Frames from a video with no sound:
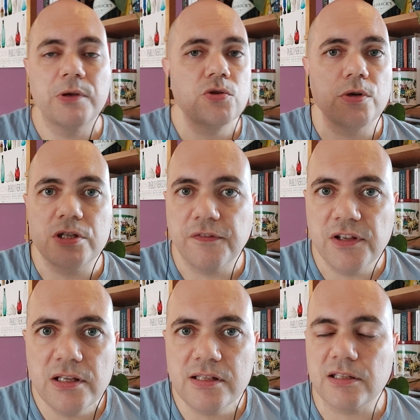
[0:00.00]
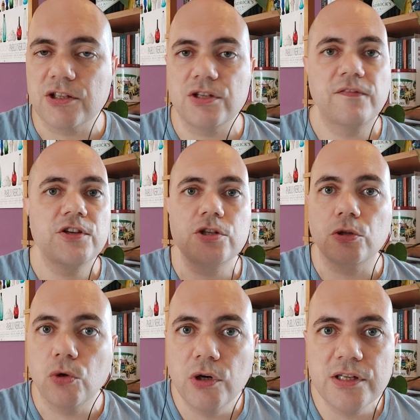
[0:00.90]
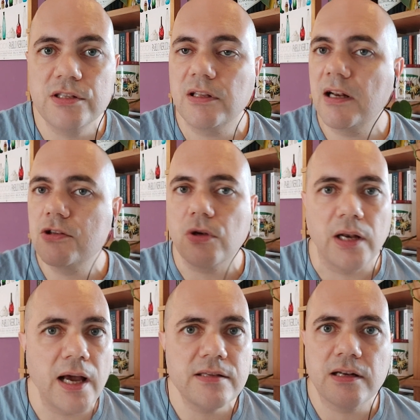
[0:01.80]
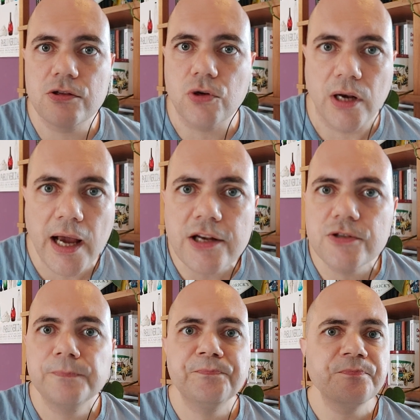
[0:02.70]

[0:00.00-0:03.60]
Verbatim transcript: pessoas físicas, investidores internacionais e nacionais